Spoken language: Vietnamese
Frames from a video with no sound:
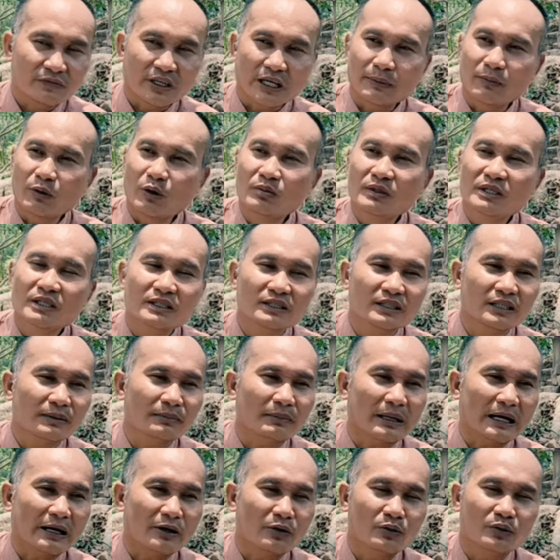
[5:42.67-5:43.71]
ở bốn hướng đó
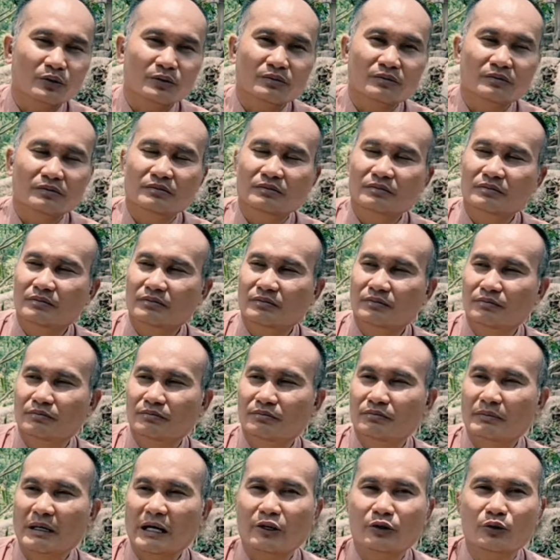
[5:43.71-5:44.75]
bao
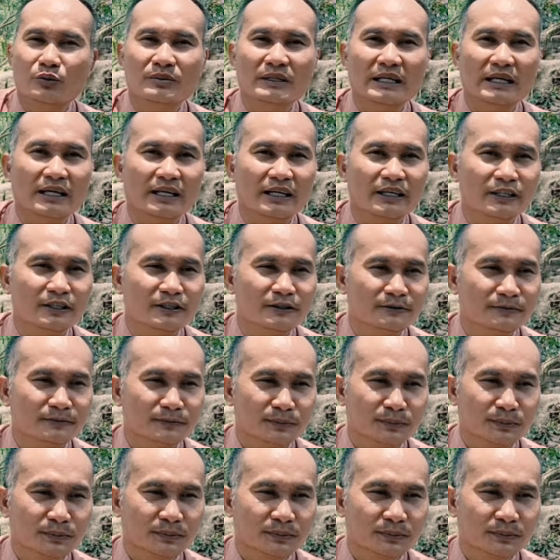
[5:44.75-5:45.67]
bao chúng ta lại không